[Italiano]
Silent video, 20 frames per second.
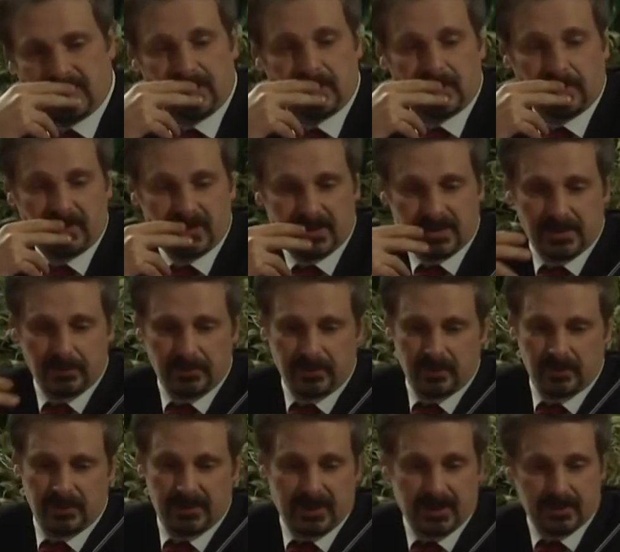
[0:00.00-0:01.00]
sento per
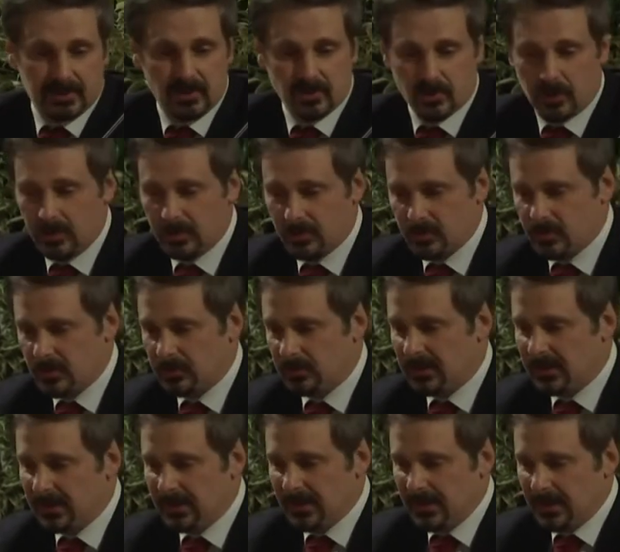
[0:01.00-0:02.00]
esempio Andrea De Giorgio